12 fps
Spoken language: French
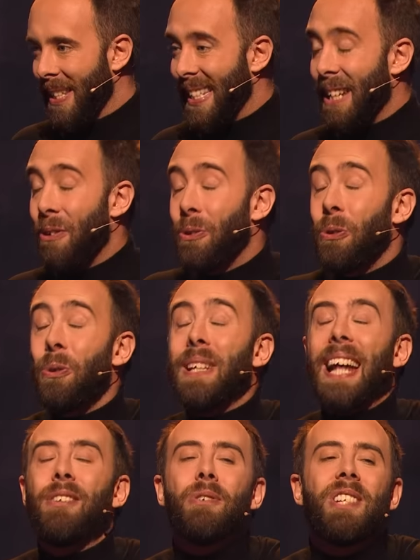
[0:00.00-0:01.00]
C'est le truc
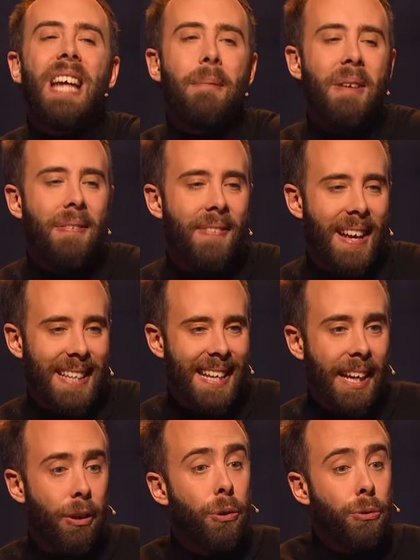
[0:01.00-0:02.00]
à ne jamais faire.
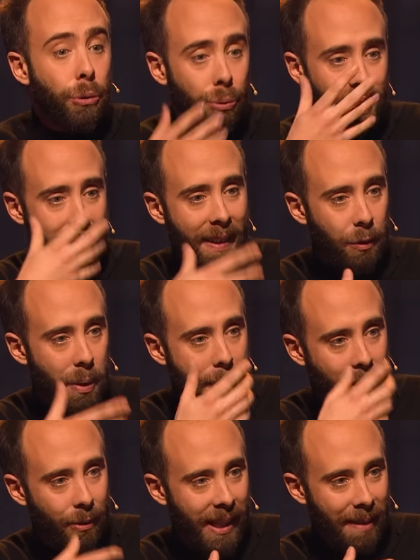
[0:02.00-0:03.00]
C'est-à-dire que lieu de tout évacuer
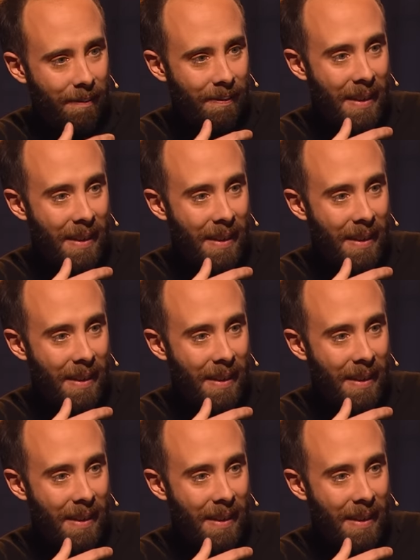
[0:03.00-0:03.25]
par le nez,